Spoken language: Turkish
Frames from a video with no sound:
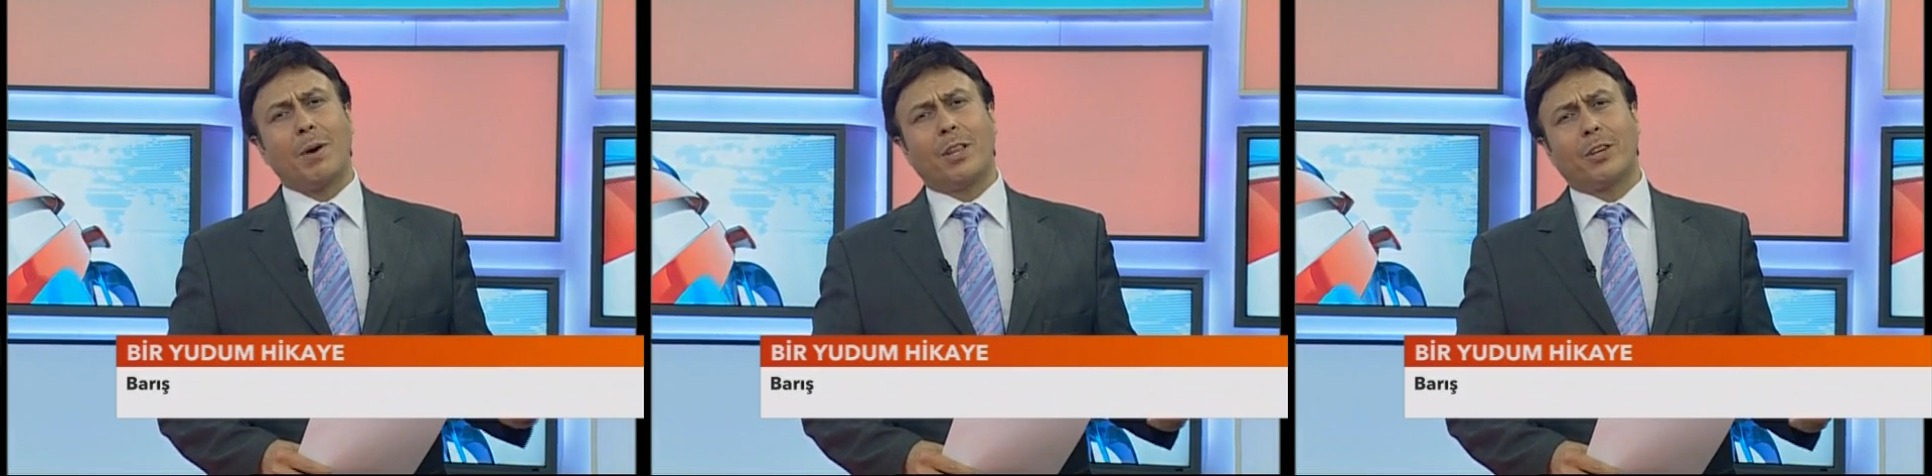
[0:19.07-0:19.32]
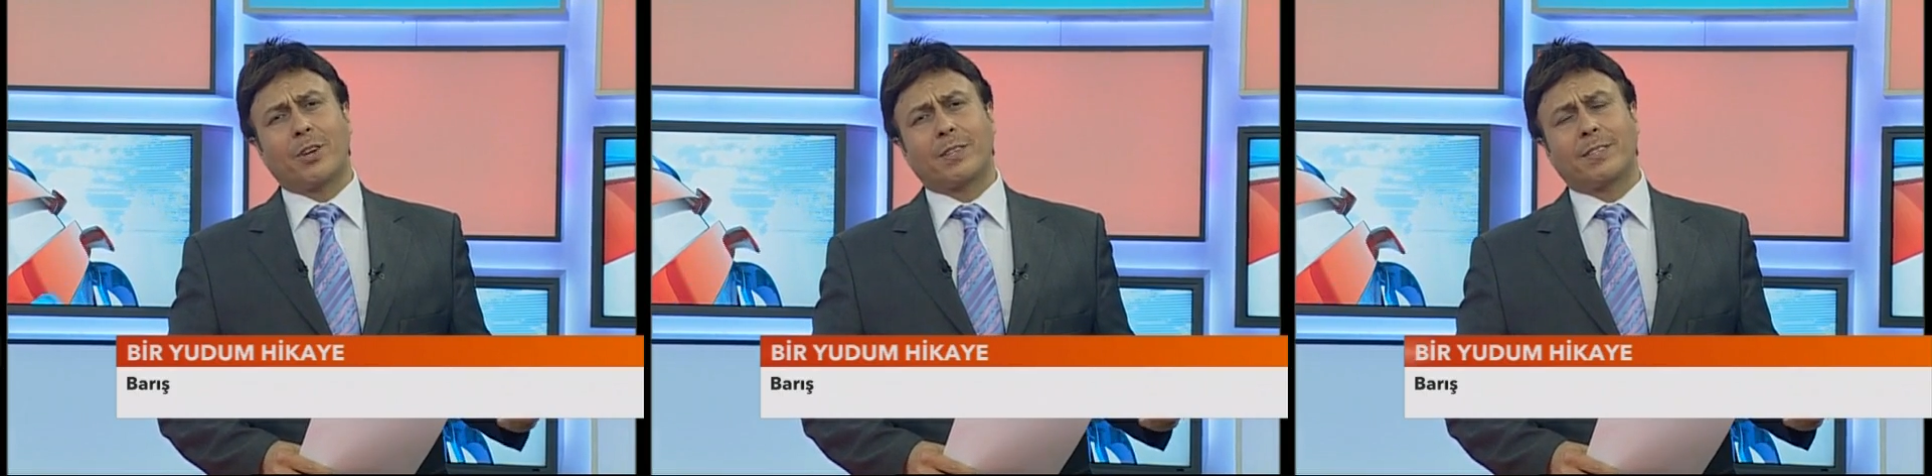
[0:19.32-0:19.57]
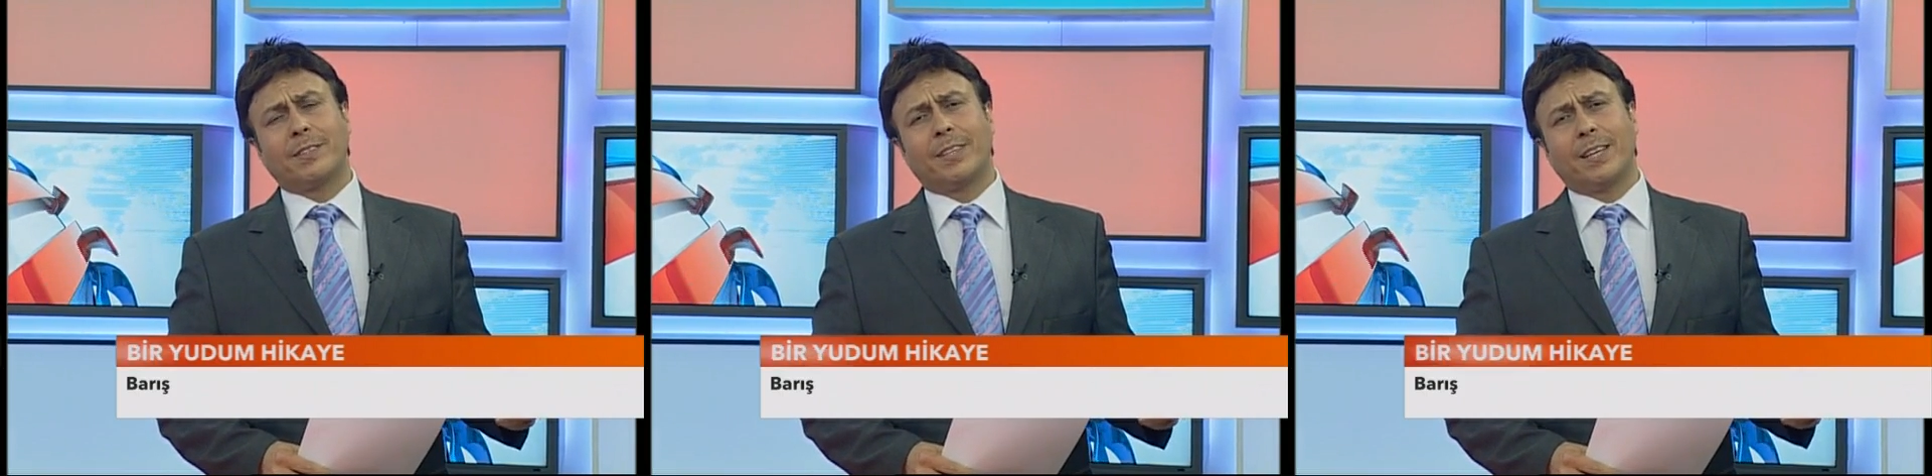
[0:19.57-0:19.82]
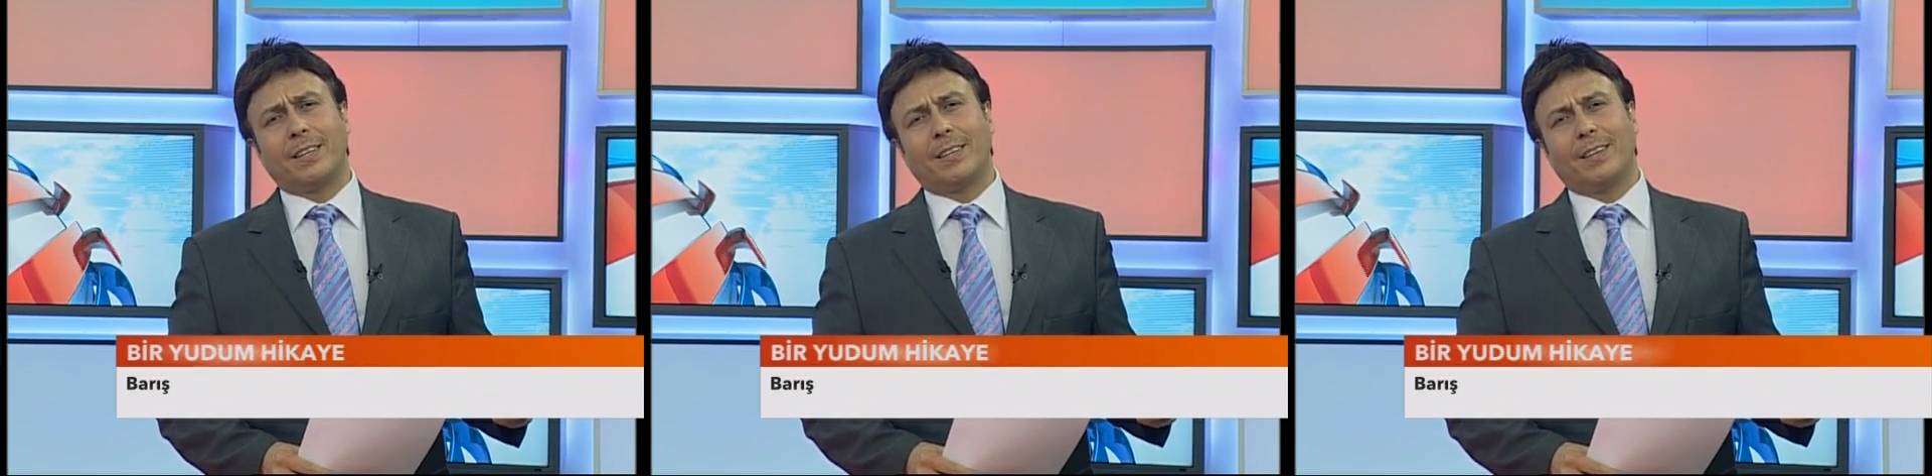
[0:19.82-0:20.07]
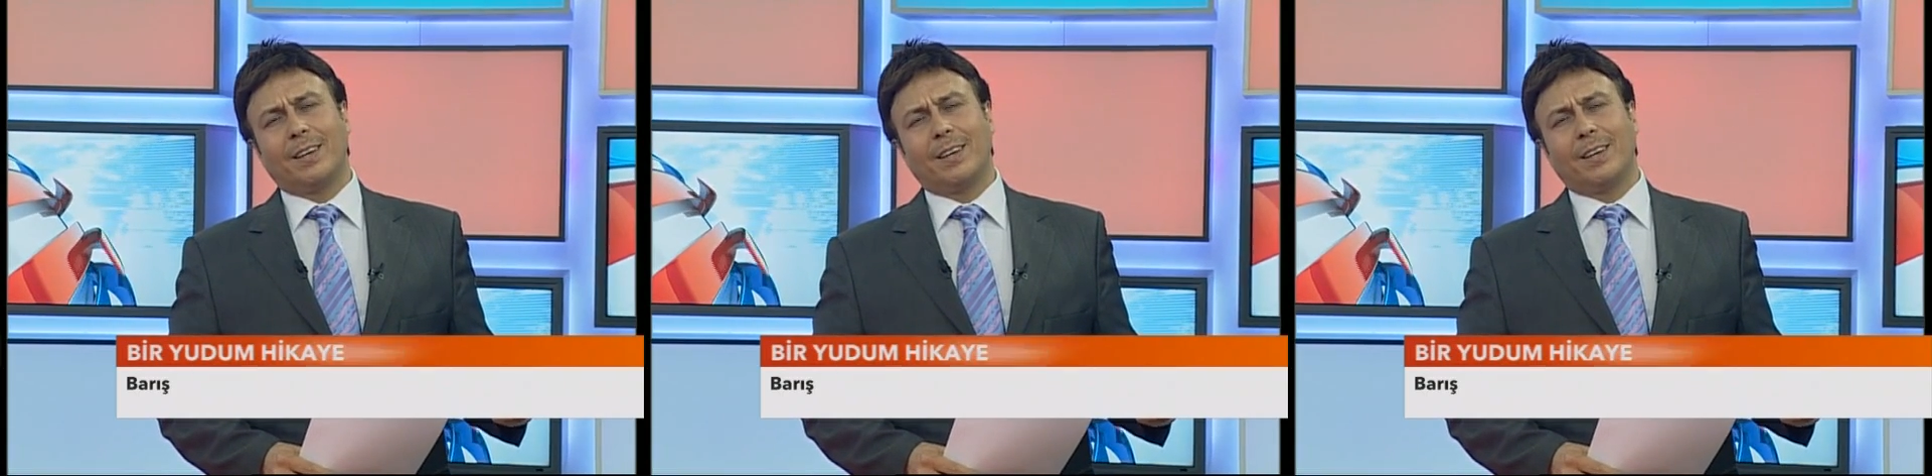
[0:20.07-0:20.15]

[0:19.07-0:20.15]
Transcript: alacasında